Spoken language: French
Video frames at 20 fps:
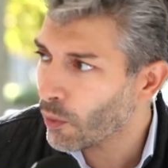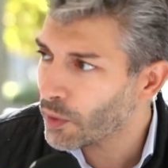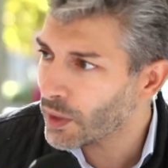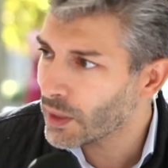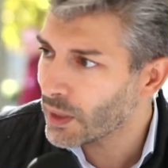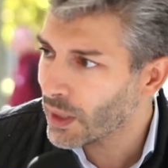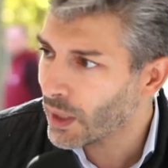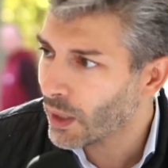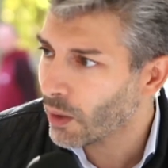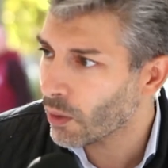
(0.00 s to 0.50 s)
de
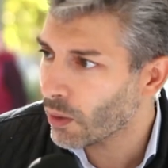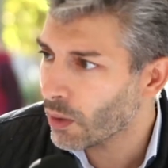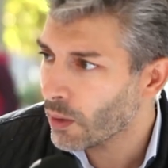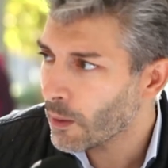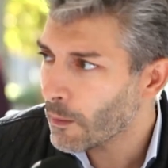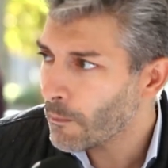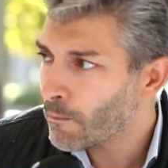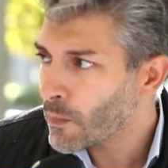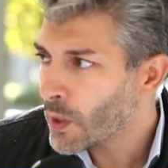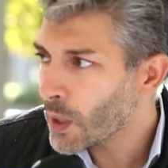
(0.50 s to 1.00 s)
dire euh,
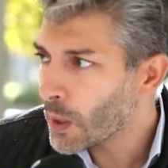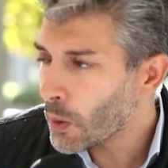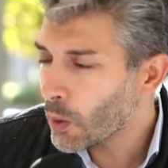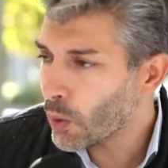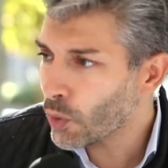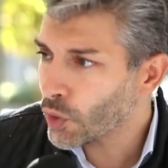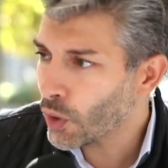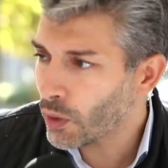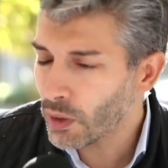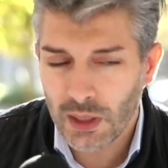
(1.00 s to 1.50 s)

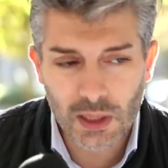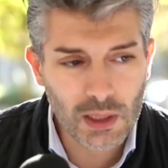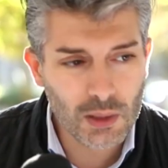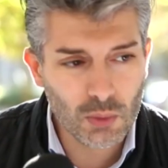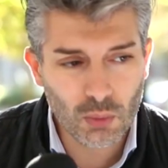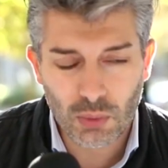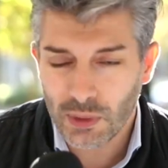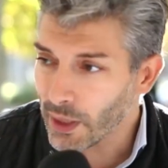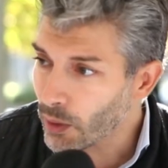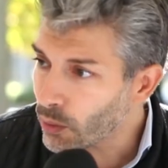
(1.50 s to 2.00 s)
aux gens qui
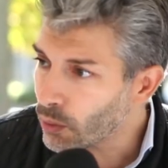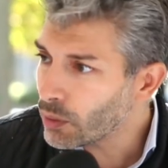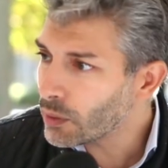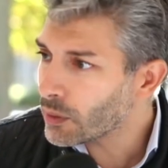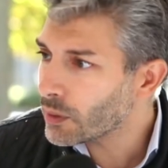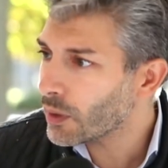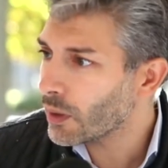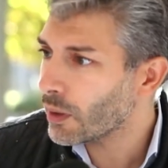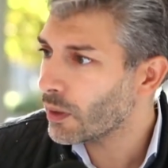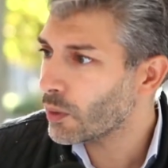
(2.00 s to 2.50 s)
nous
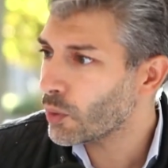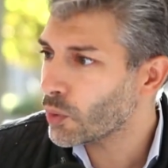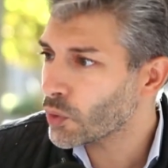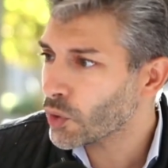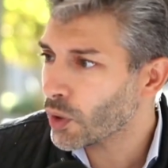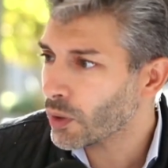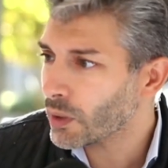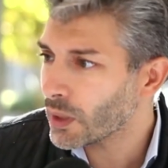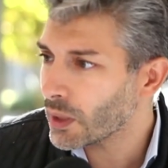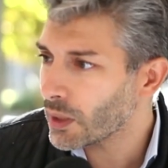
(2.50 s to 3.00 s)
écoutent, euh, aux
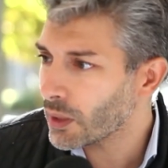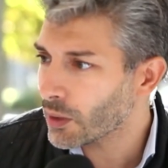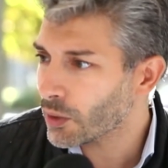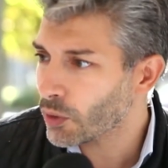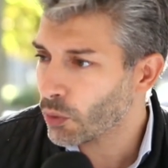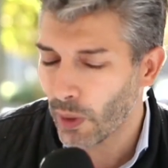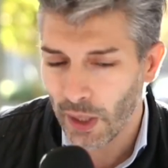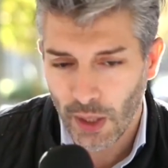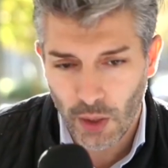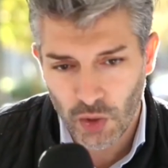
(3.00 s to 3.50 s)
gens qui
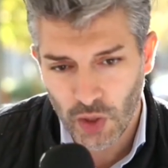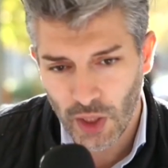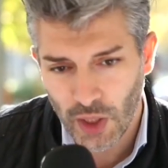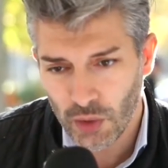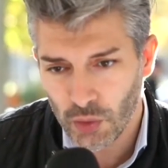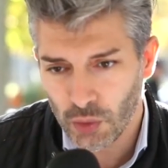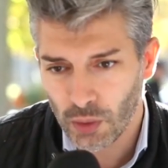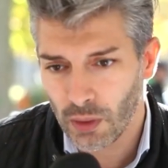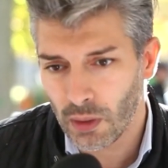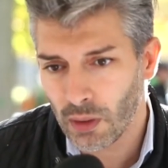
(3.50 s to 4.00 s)
sont à la
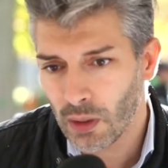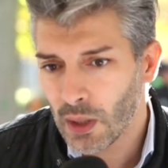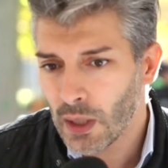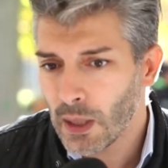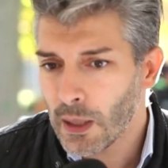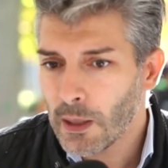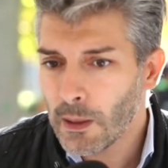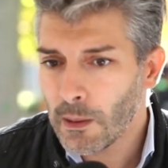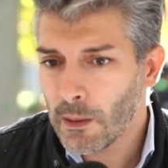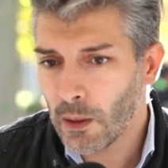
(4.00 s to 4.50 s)
recherche
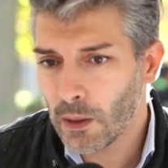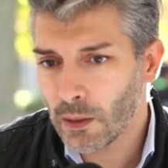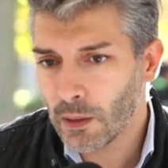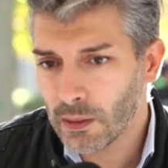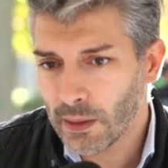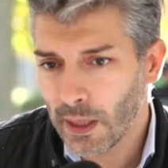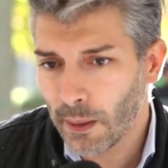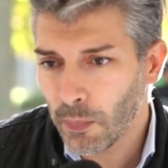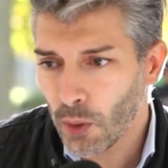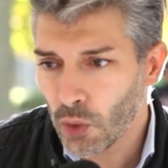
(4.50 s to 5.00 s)
euh,
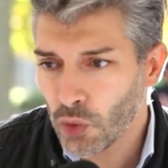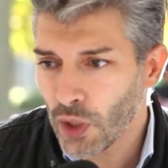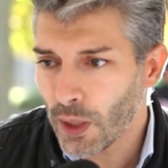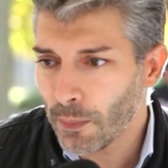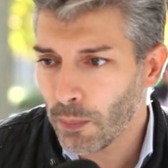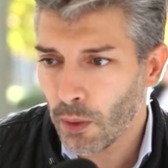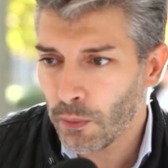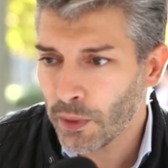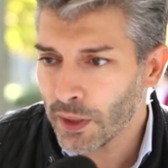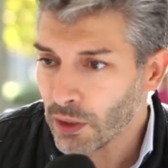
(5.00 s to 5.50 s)
d'un projet
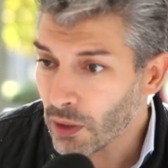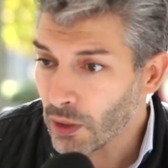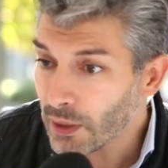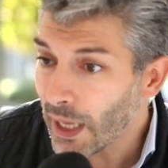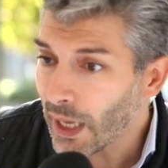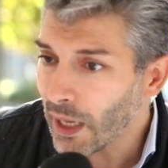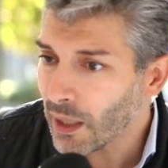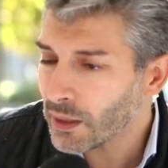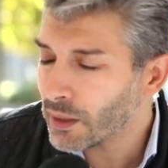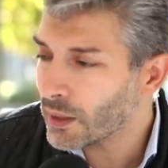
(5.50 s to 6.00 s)

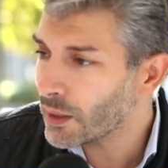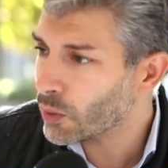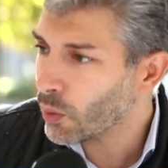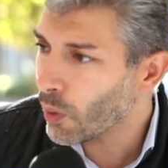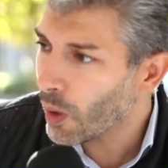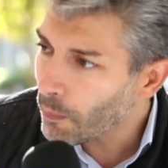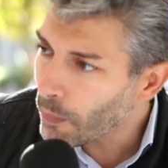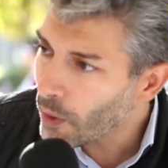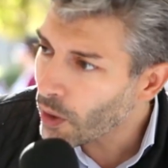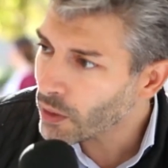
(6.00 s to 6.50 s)
professionnel, qui
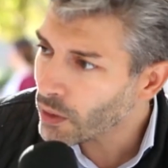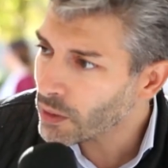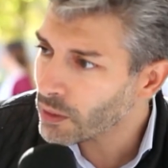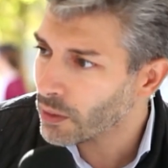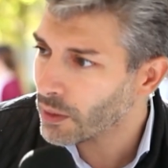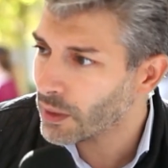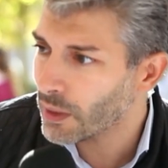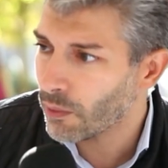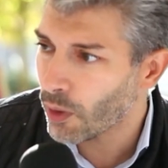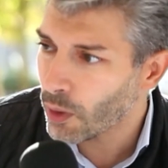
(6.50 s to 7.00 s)
sont en
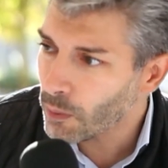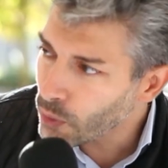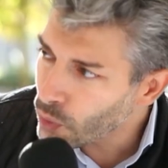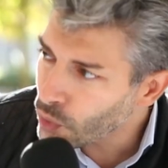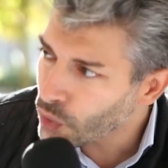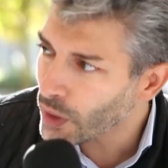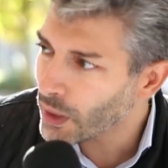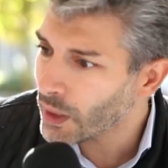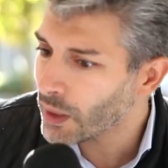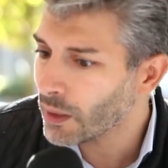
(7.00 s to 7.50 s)
poste, qui veulent
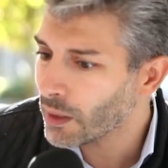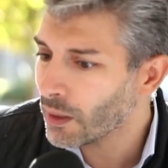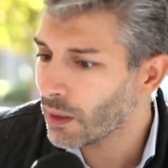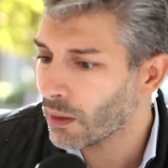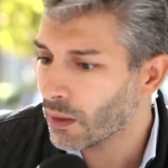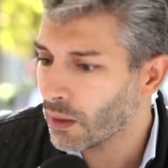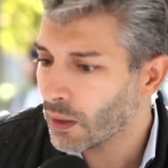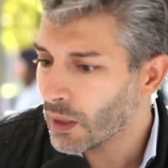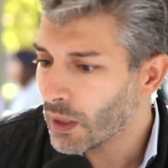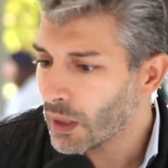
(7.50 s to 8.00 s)
bouger,
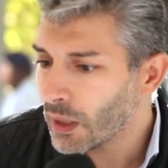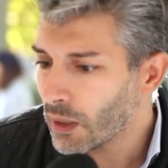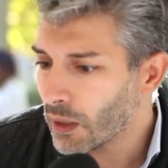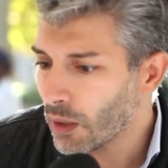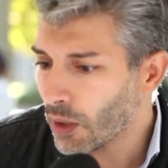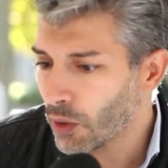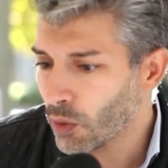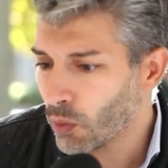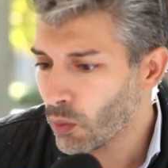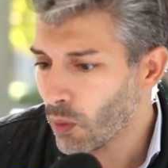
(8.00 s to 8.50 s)

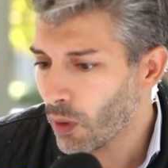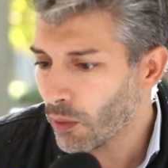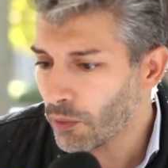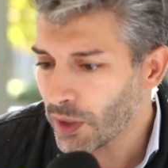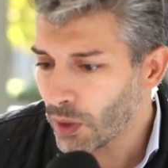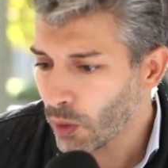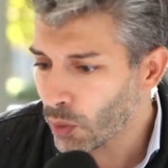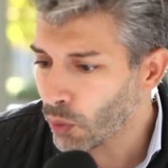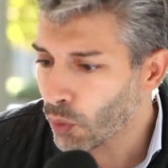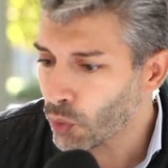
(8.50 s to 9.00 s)
qui ont
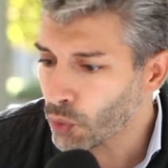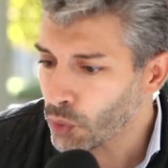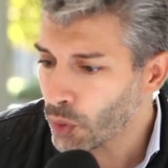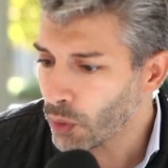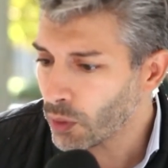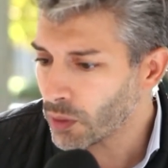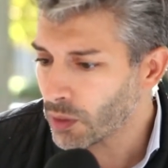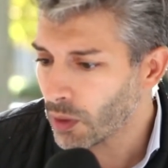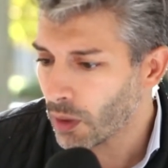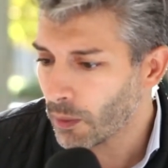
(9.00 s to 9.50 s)
envie d'autre
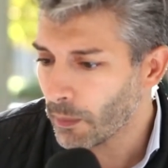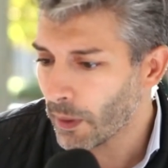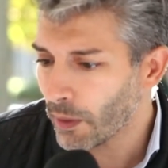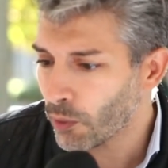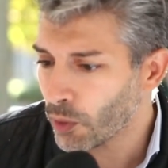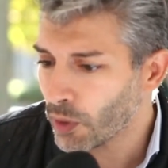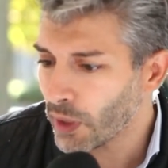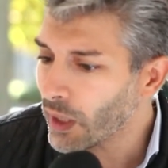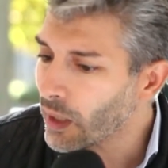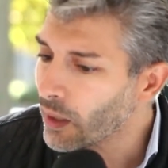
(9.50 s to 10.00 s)
chose, ben,
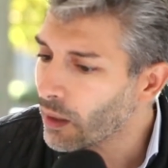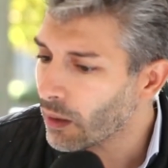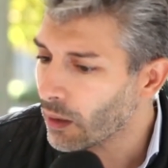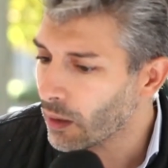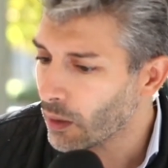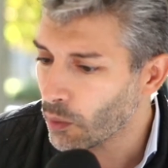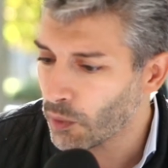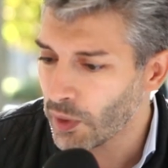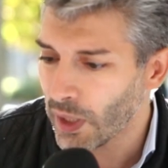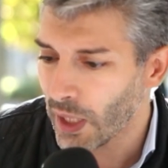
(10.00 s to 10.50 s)
venez
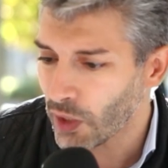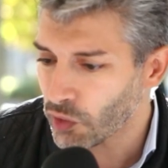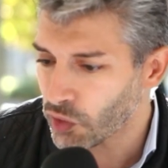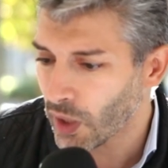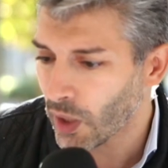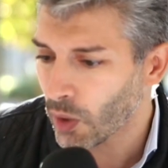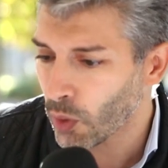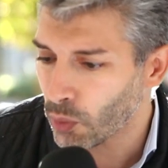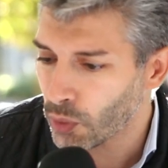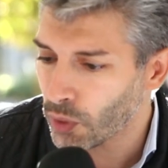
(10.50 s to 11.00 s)
au village
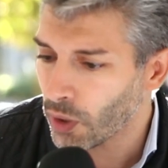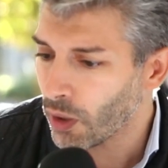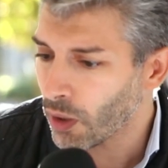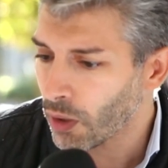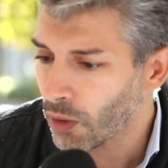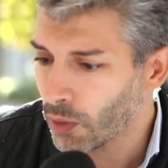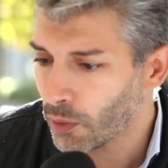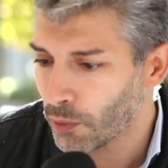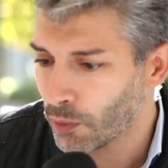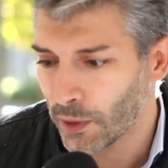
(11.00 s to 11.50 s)
des
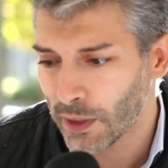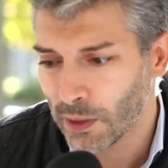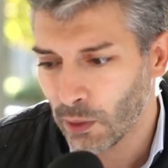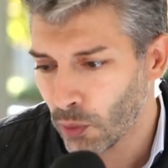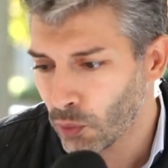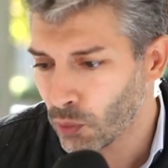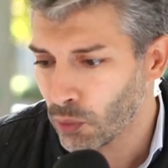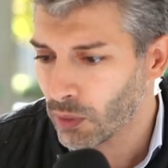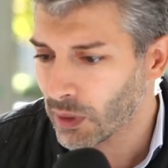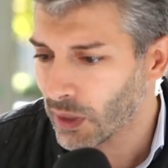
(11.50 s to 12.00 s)
recruteurs, faites
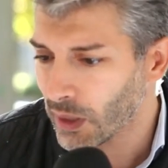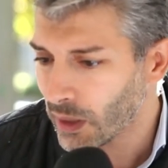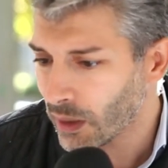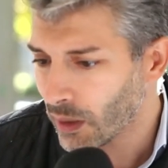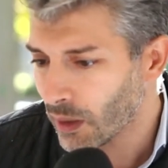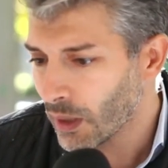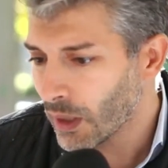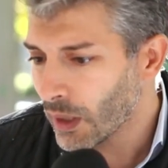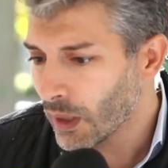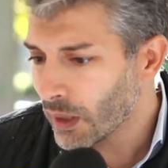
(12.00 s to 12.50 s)
le tour
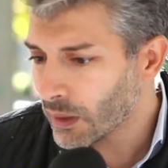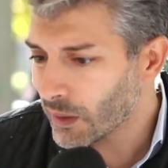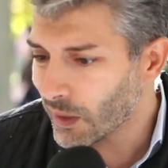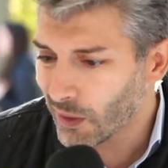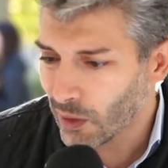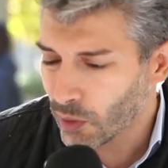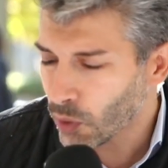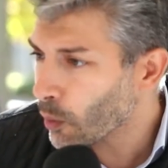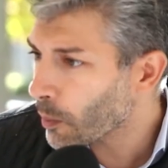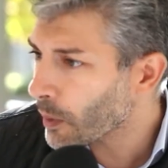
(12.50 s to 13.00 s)
des,
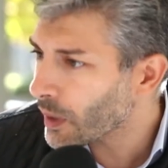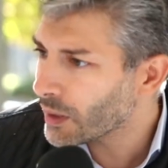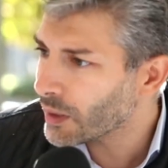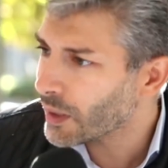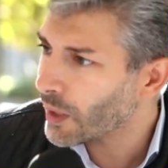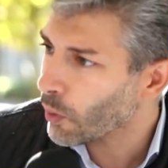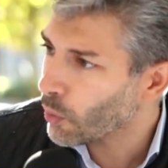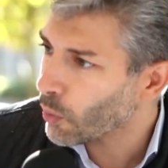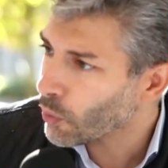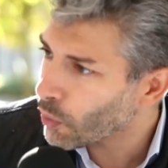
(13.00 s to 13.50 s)
entreprises
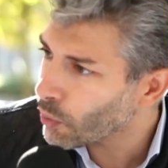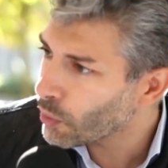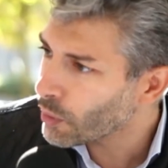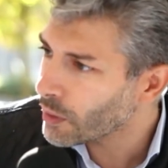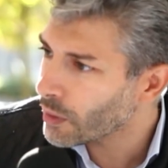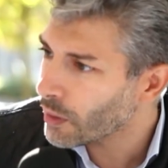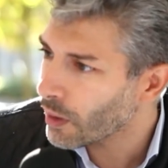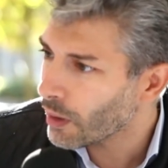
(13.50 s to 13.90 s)
qui recrutent,